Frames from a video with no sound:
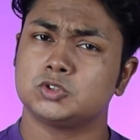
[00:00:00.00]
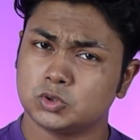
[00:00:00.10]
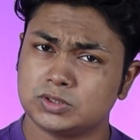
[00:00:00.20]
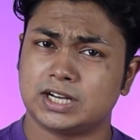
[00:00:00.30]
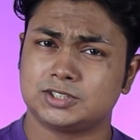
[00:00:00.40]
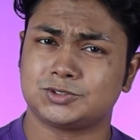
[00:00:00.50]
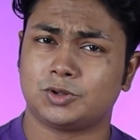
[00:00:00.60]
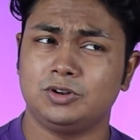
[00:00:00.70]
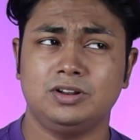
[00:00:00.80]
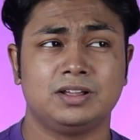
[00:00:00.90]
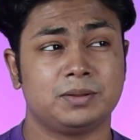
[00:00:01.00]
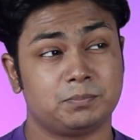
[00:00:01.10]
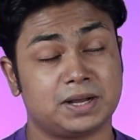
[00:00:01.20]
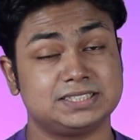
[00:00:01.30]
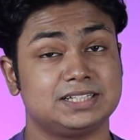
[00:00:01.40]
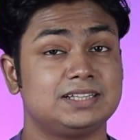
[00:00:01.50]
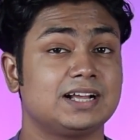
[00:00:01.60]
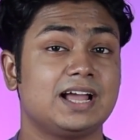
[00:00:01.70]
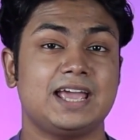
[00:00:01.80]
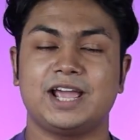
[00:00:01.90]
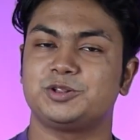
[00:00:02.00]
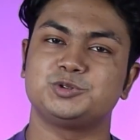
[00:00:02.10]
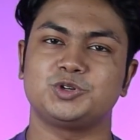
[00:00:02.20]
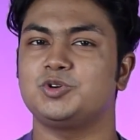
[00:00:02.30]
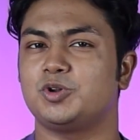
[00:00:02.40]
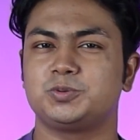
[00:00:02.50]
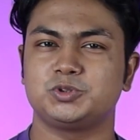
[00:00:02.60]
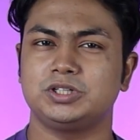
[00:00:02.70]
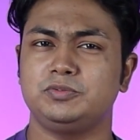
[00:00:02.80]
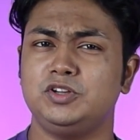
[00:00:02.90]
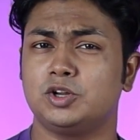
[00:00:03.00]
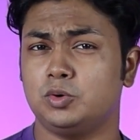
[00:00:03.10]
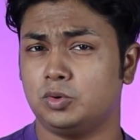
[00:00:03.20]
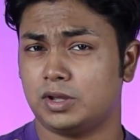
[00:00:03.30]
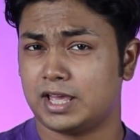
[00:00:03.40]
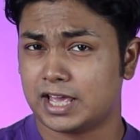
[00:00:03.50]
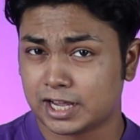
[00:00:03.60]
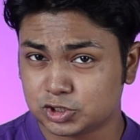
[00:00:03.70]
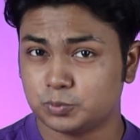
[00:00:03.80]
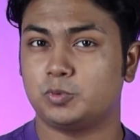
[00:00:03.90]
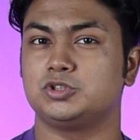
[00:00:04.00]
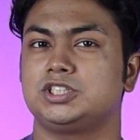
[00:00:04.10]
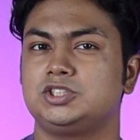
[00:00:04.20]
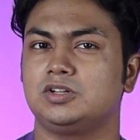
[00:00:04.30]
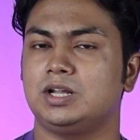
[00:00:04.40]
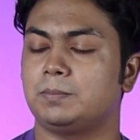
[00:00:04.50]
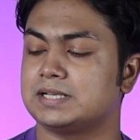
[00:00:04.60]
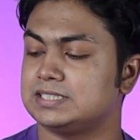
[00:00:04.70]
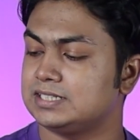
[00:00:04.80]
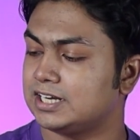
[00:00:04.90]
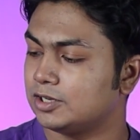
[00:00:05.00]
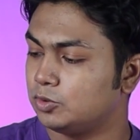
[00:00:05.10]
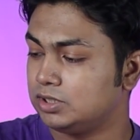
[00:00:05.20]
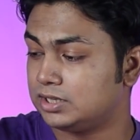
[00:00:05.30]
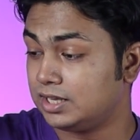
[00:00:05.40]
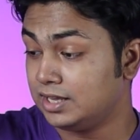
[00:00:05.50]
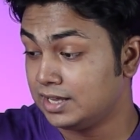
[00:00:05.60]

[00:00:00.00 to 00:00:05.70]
সো দ্যাটস অল বাজারে থাকা এত সকল অপশনের ভিড়েও একশো ডলার বাজেট ক্যাটাগরিতে